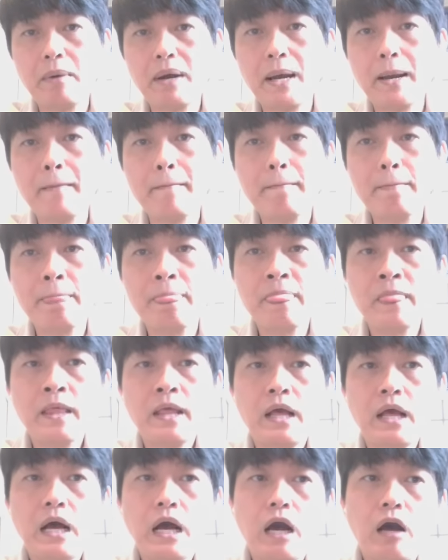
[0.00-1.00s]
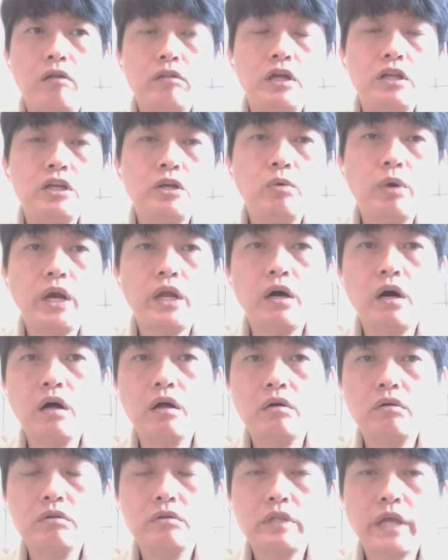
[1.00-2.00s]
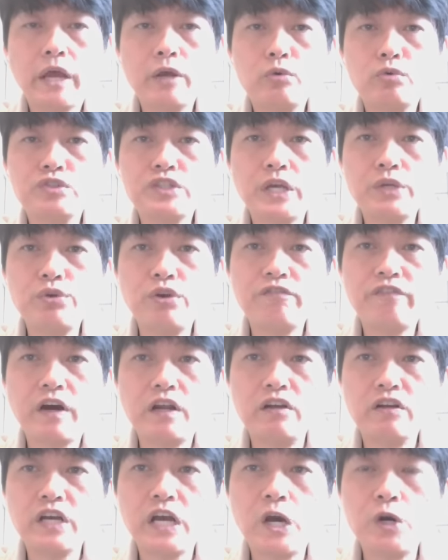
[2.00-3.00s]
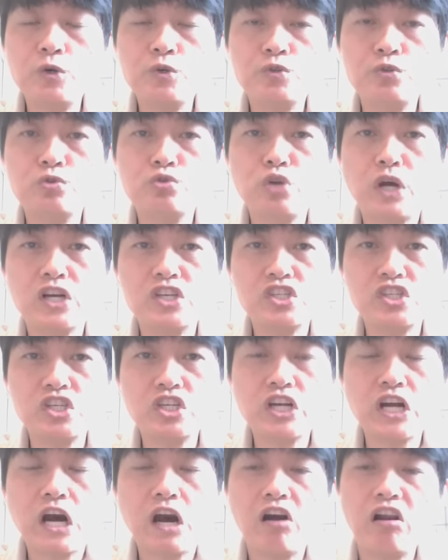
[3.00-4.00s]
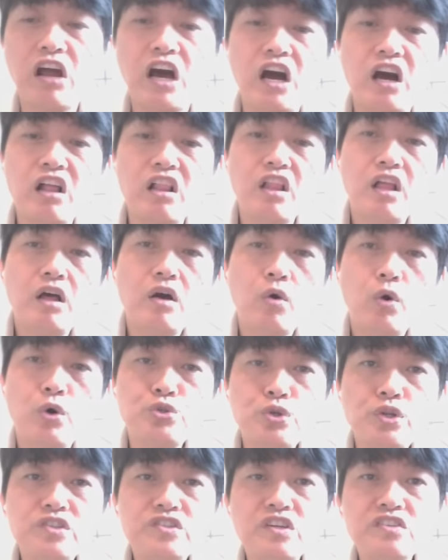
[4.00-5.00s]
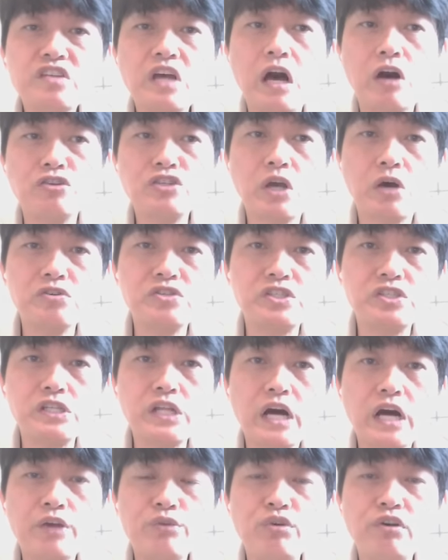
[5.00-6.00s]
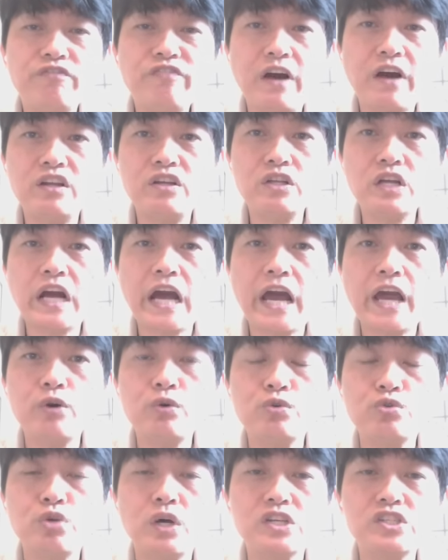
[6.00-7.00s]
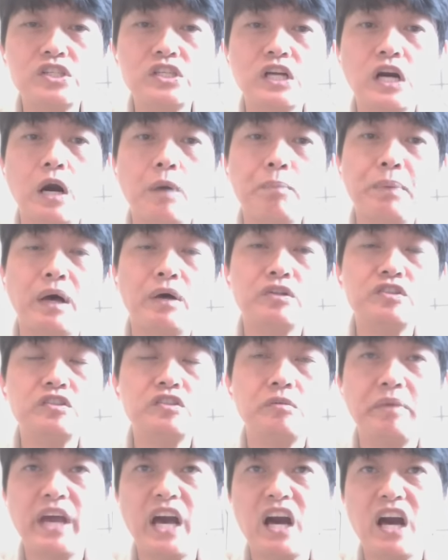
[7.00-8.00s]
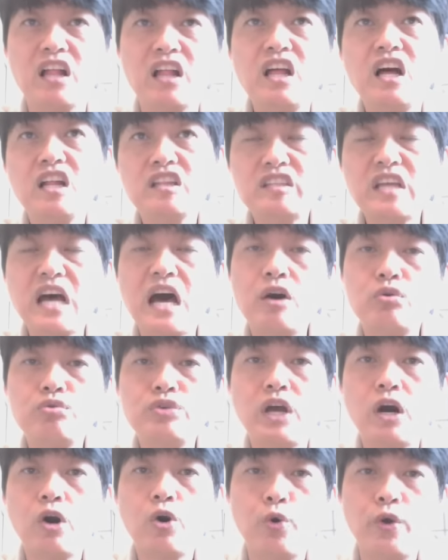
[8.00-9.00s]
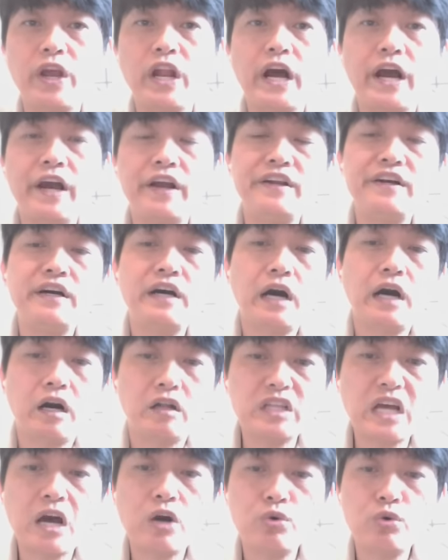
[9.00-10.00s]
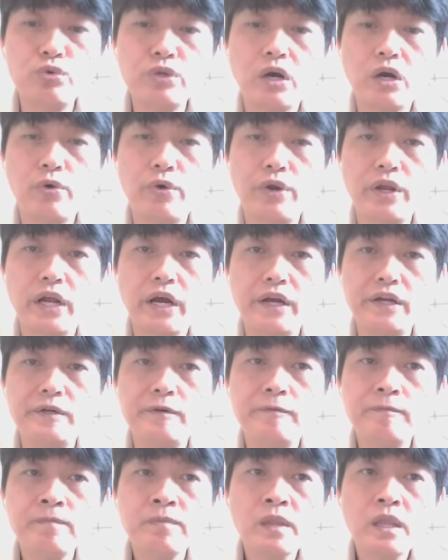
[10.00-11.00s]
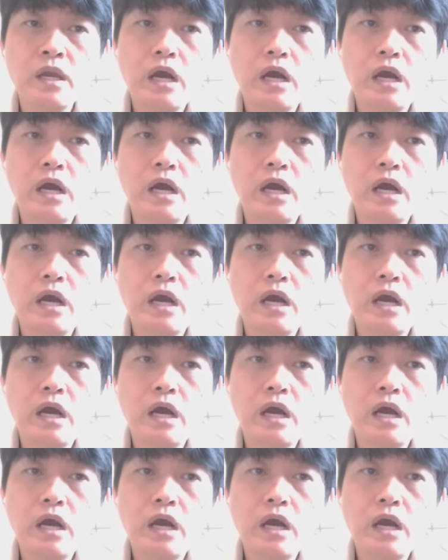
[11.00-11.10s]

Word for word: 好吗？好，那另外哈、哦，台股三月法人开户数创新高啦，我觉得这是好消息啦，因为法人开户创新高表示怎么样？大户要回来了，好，大户要回来了。